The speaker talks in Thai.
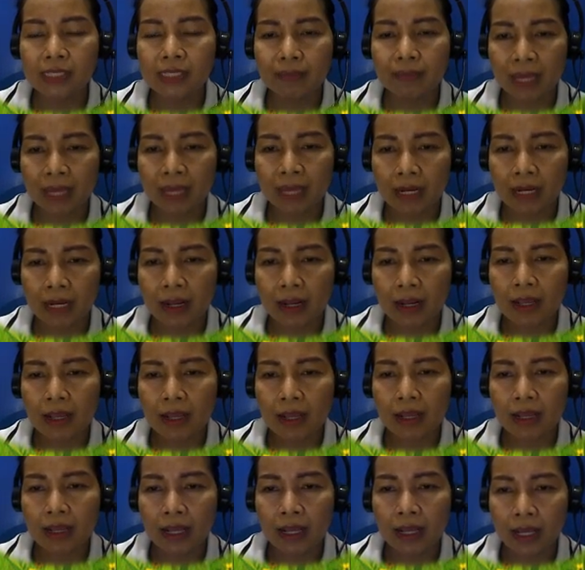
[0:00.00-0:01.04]

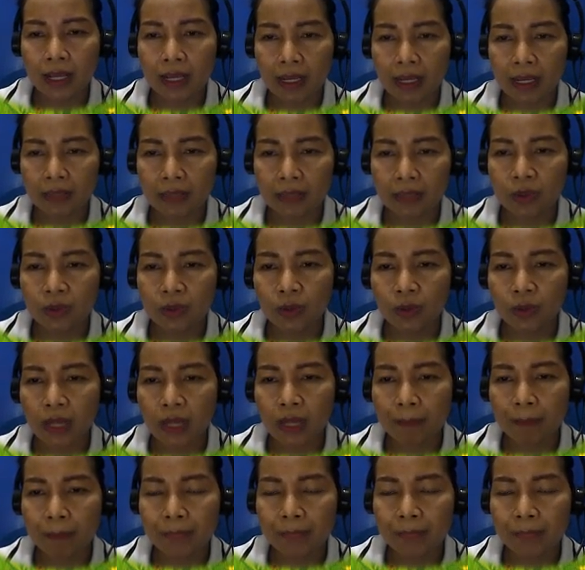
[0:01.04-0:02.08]
2551อ่าตรง
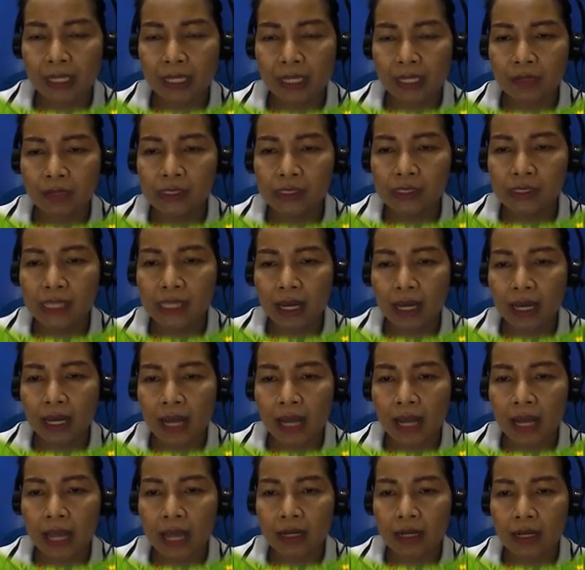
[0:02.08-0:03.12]
กับปีคริสต์ศัก
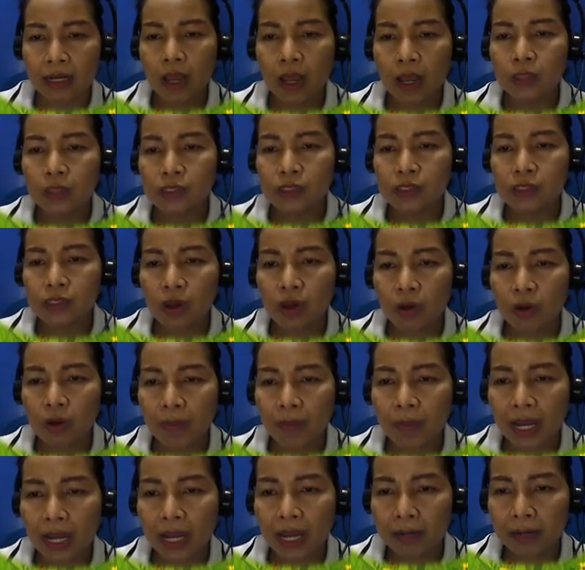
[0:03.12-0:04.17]
ราช
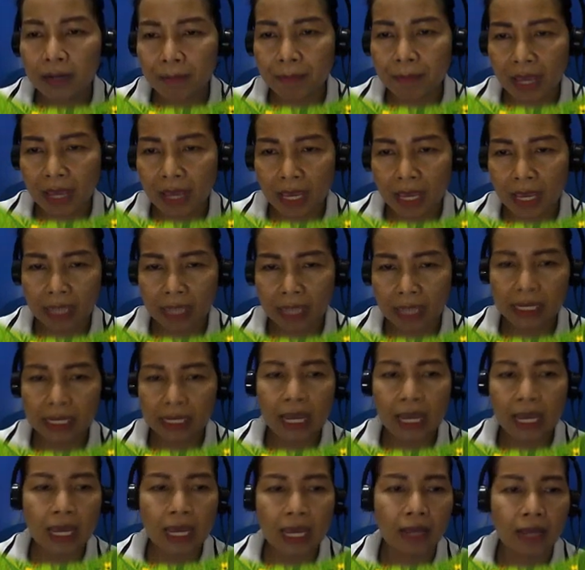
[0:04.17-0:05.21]
2008
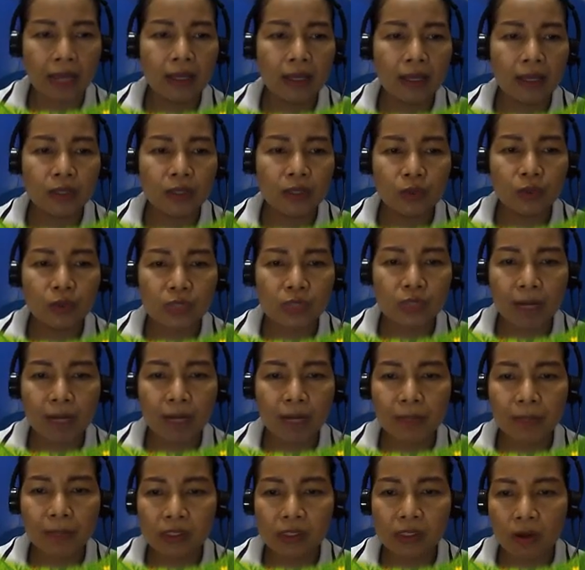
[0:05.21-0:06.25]
ค่ะ อยู่ชั้น
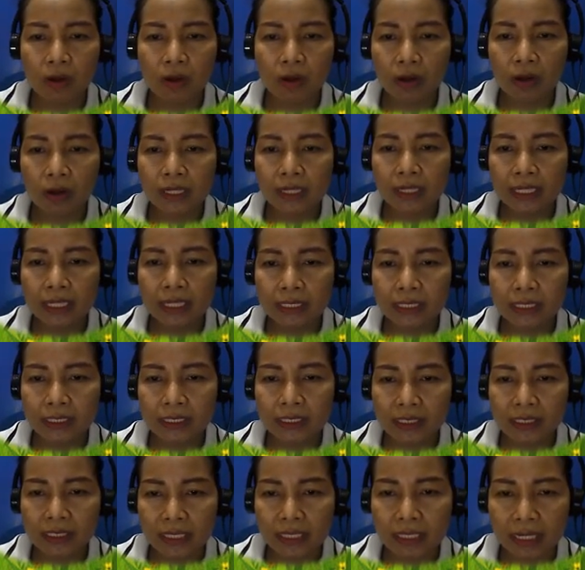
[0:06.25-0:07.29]
ป .2 ก็เลื่อนขึ้
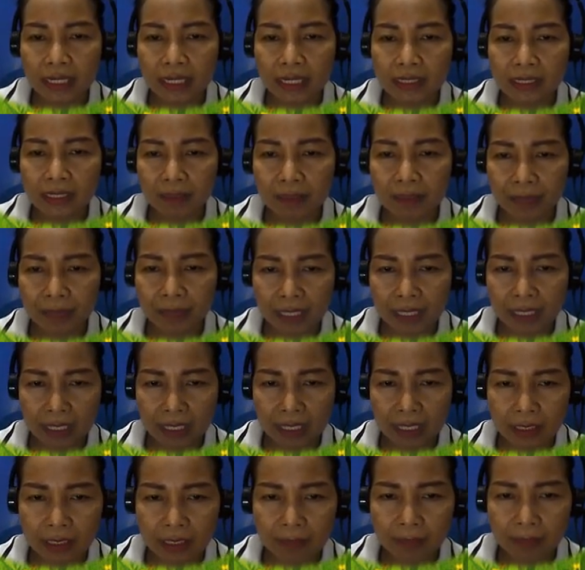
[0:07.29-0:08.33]
นทีละ 1 ปี
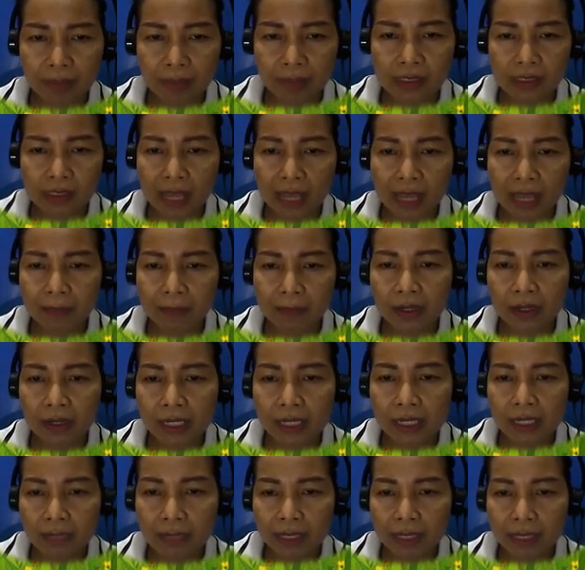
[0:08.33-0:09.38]
ป .3 ก็
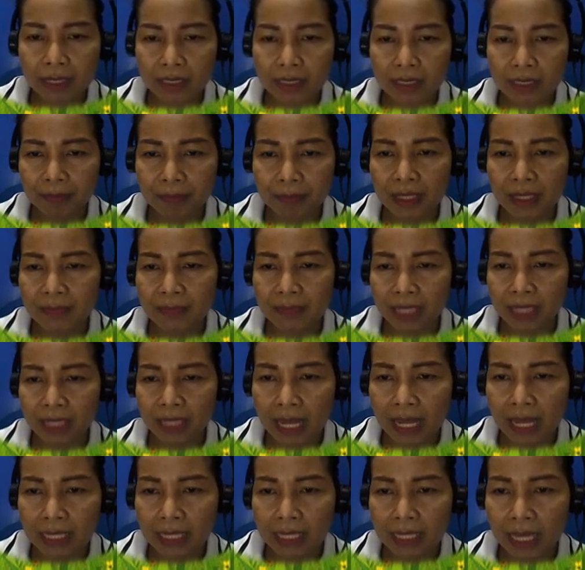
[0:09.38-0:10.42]
เลื่อนมา 1 ปีเหมือน
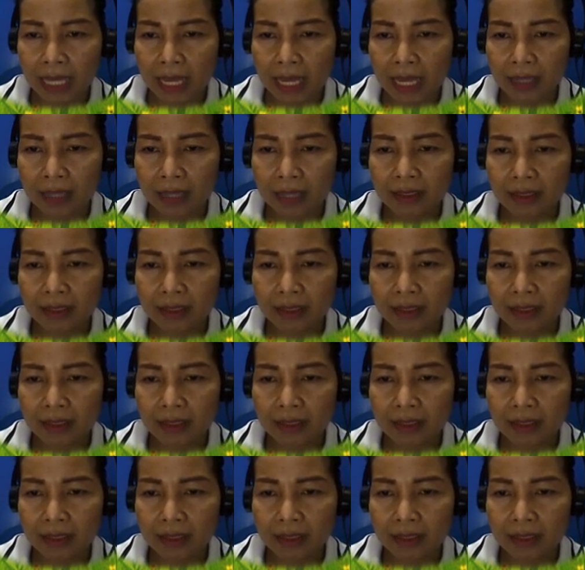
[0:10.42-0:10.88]
กันค่ะ